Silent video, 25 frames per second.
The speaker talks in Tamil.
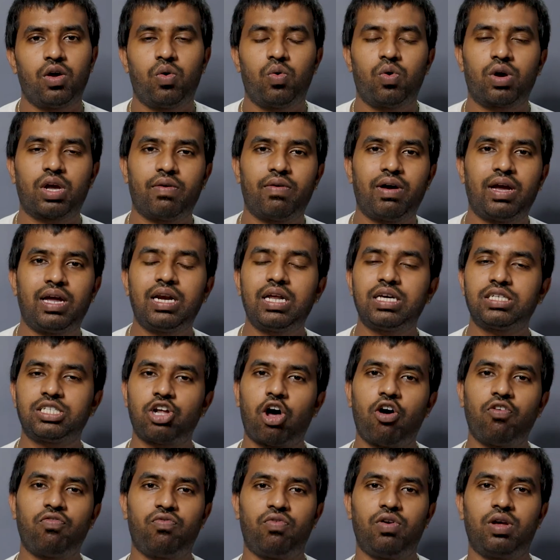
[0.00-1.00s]
ஓகேவா ஏன்னா
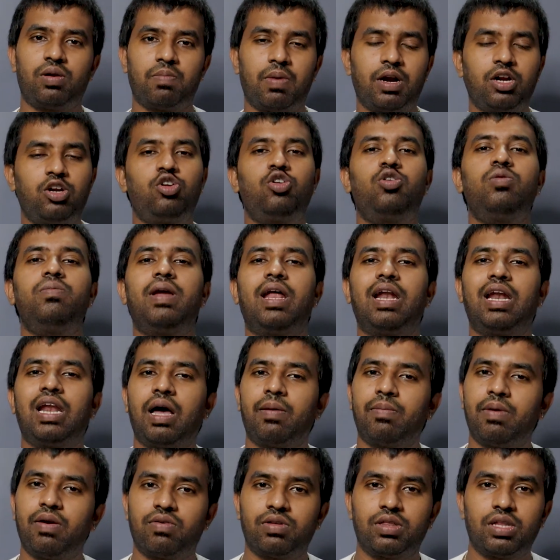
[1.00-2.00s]
சாஃப்ட்வேர் மட்டும்
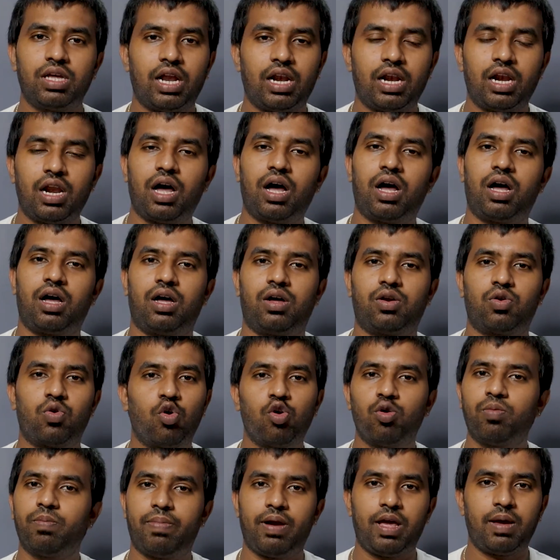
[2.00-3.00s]
எல்லாமே வந்து எல்லா
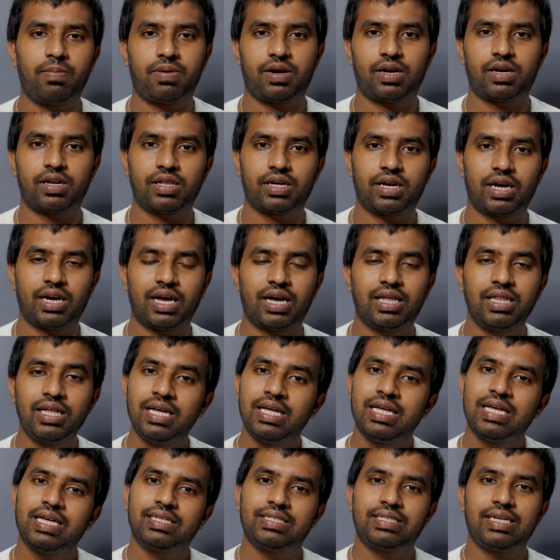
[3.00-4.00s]
ரோலும் பிளே பண்றது கிடையாது
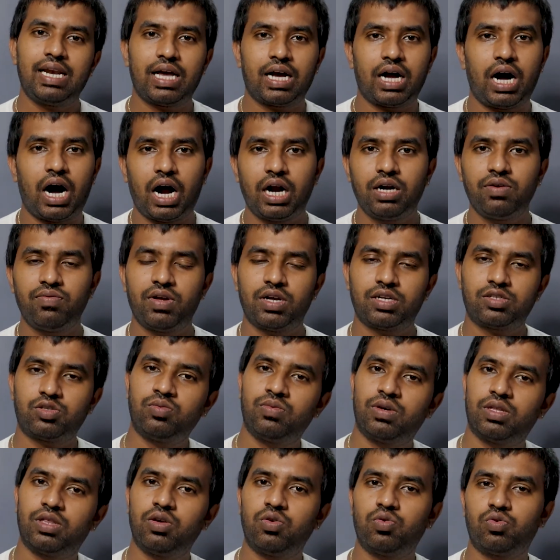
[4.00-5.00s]
சில
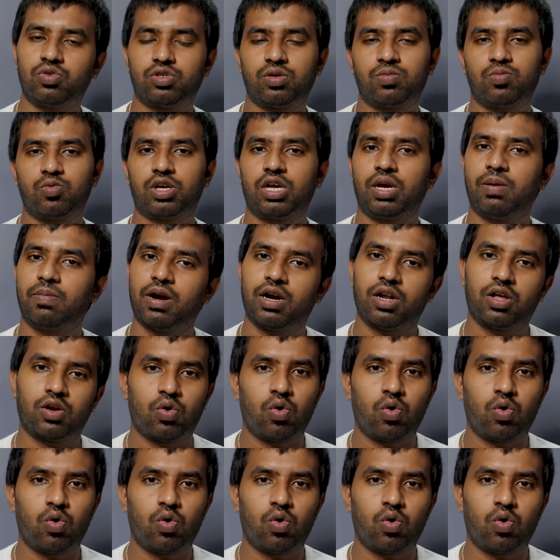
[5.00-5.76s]
ஹார்ட்வேர்ஸும் வந்து கொஞ்சம் முக்கியமான